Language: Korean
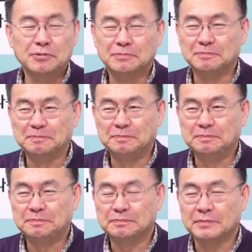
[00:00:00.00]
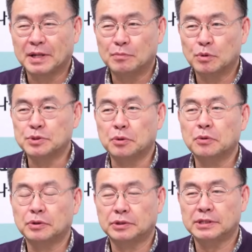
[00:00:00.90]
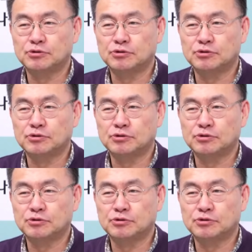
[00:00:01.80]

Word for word: 음, 뭐 저런 것들이